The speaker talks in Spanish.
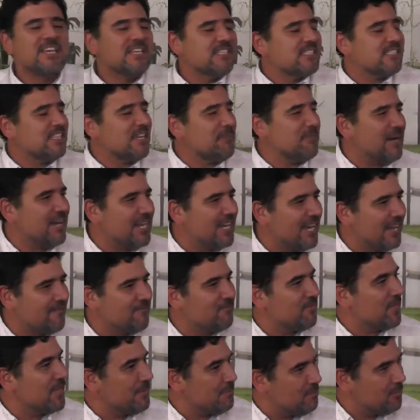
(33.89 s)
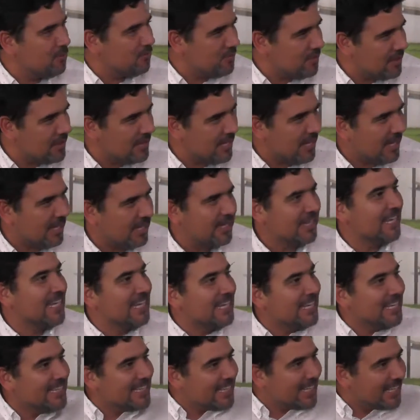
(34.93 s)
Semana bien movida y
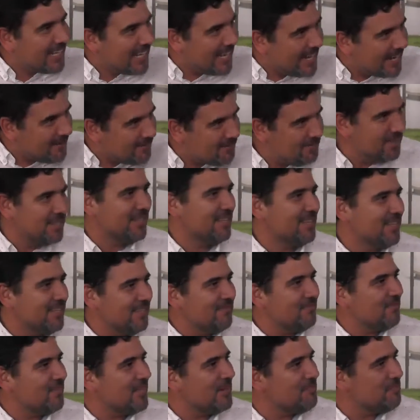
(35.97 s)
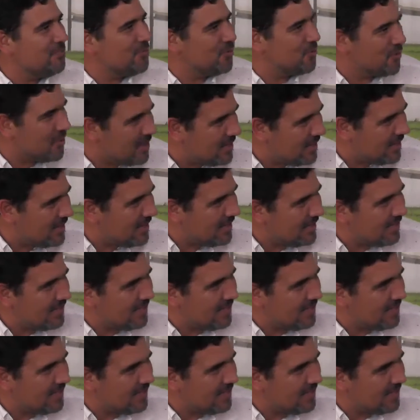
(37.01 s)
literalmente bien movida.